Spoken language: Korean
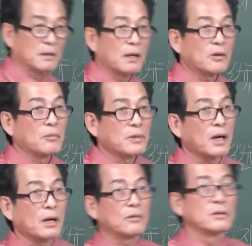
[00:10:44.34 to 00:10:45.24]
날
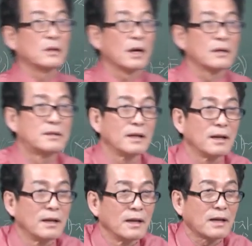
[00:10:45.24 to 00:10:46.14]
겁탈하려고 든다. 그치?
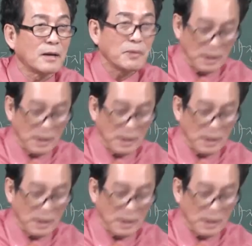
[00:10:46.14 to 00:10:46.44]
깡패